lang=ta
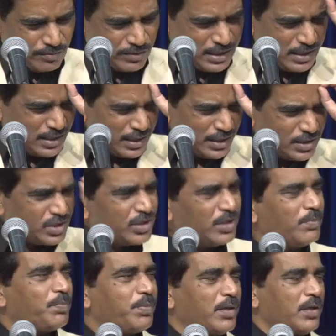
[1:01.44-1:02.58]
வெரி
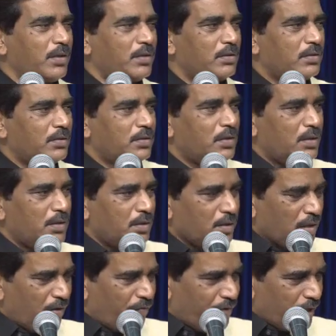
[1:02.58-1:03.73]
சிம்பிள்
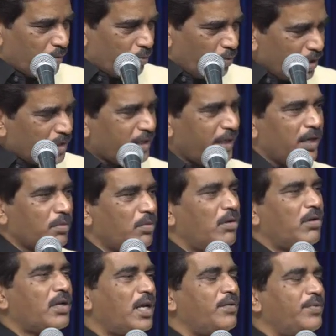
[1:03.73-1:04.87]
இஃப் யூ ஆர் ஒர்க்கிங்
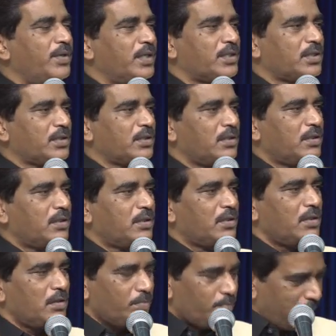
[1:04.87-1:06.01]
மோர் ஹவர்ஸ்
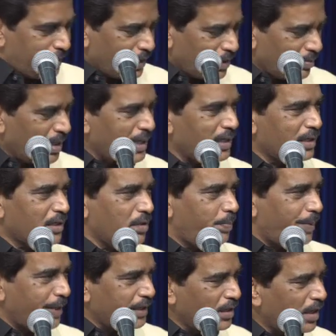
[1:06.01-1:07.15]
பன்னெண்டு மணின்றது
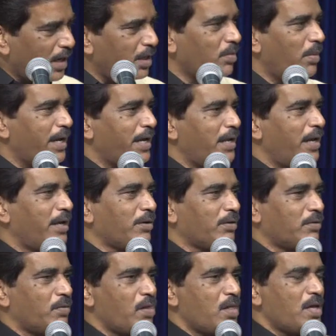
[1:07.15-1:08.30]
பதினாலு மணி நேரம்
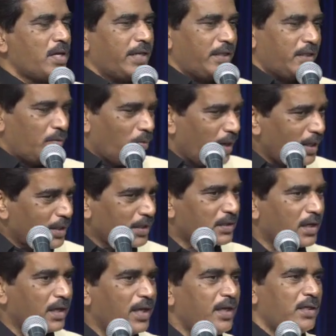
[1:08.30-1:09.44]
இந்த
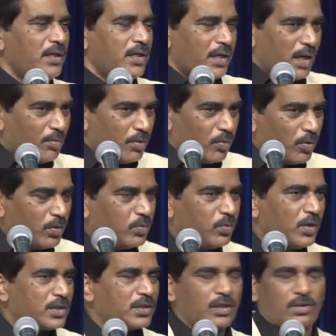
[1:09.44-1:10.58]
உலகத்தில் நம்ம
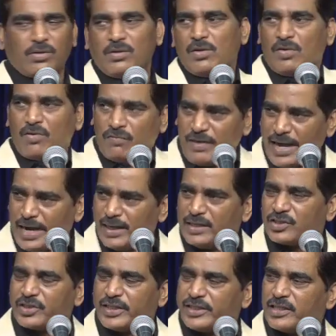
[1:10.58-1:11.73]
ஒவ்வொருத்தரும் வேலை
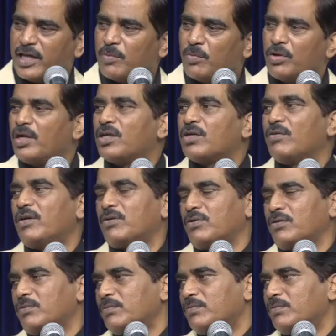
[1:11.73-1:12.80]
செய்து தான் முன்னுக்கு வரோம்